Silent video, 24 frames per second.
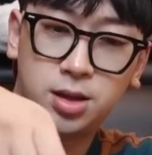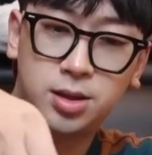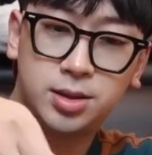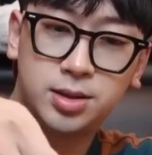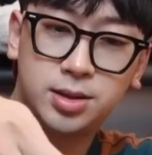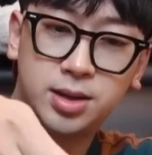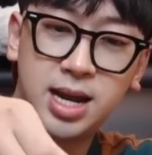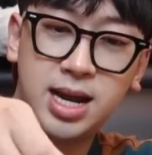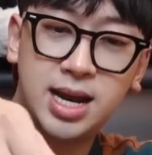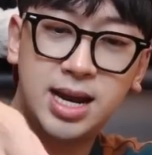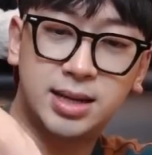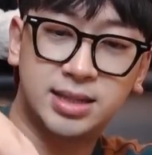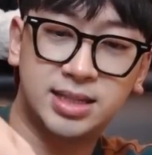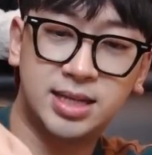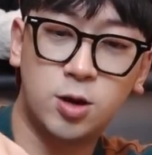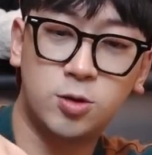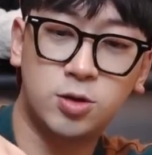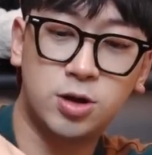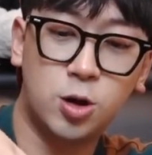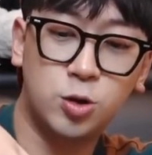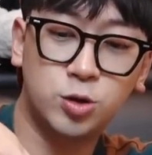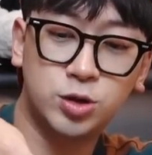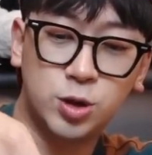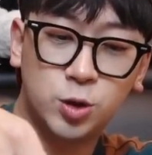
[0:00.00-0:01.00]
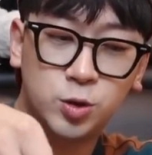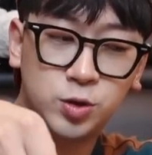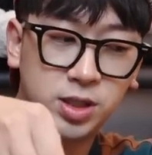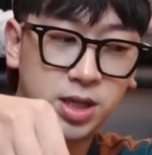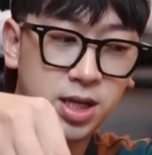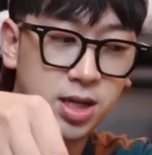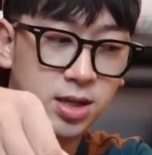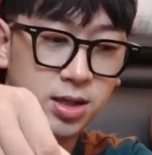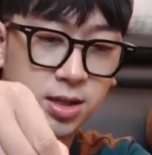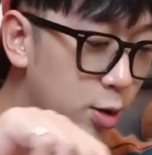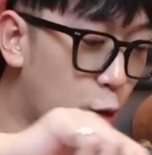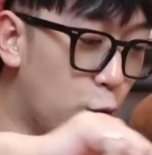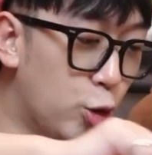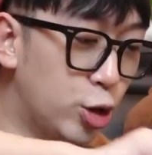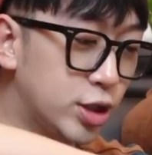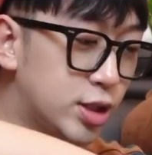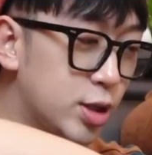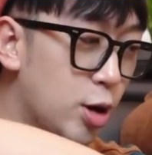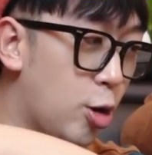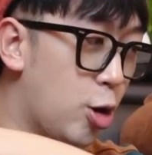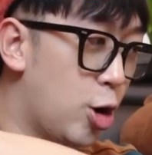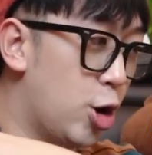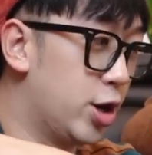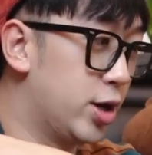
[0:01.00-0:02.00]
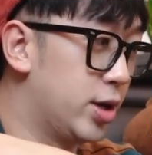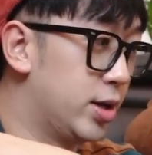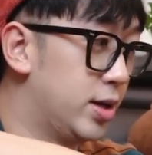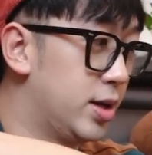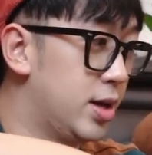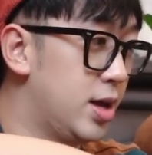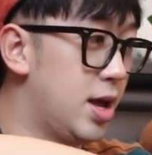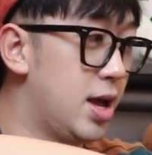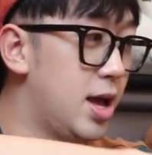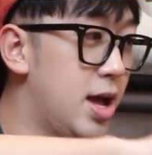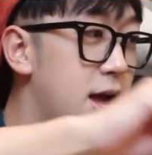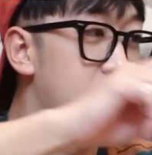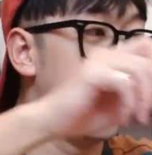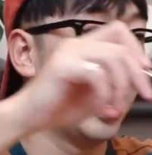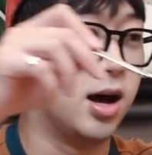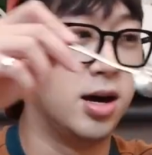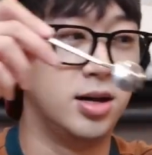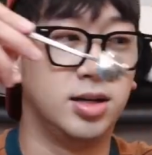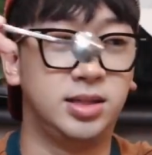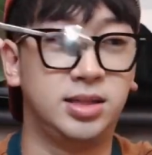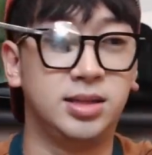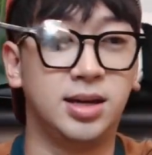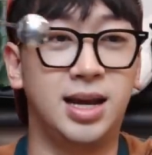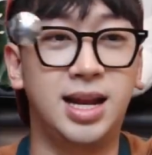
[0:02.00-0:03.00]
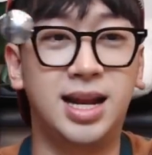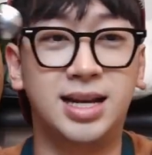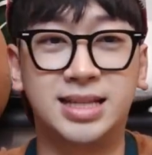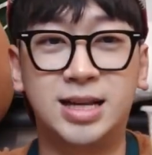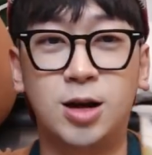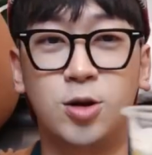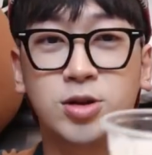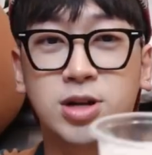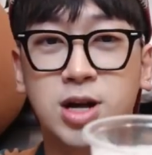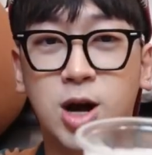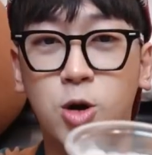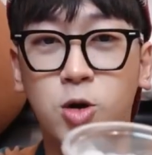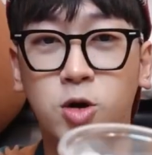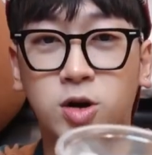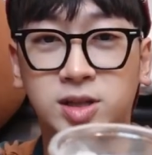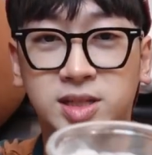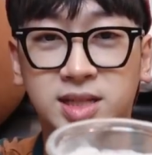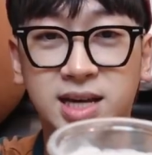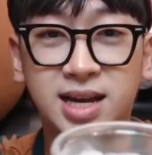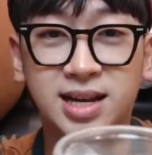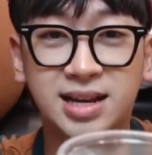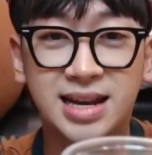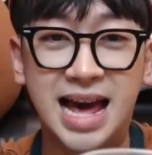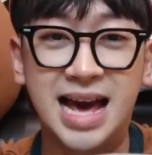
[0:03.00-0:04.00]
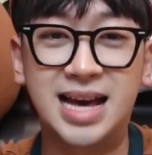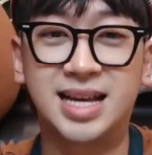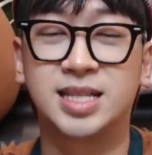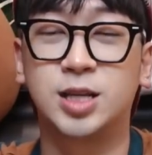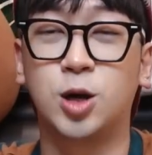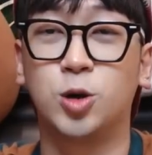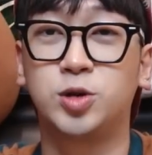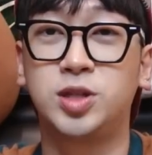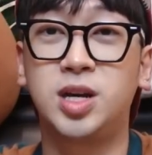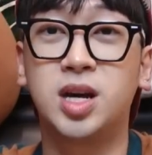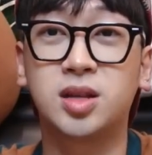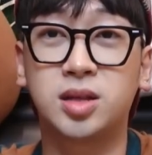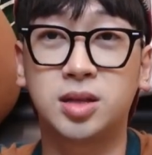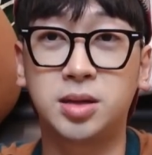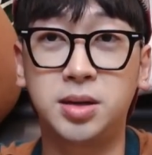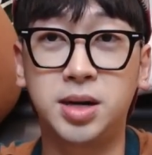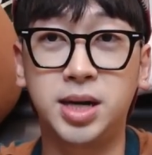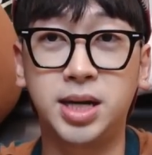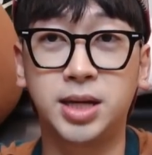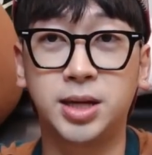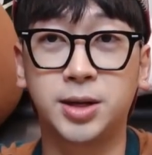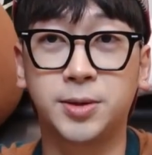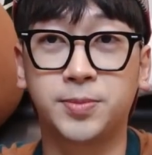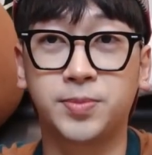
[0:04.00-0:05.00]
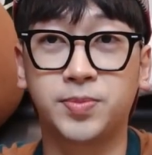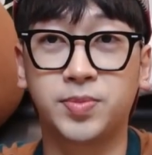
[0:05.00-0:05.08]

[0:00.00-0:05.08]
đây là rau câu sầu riêng ui rồi ở dưới là rau câu ở trên lại sầu riêng tươi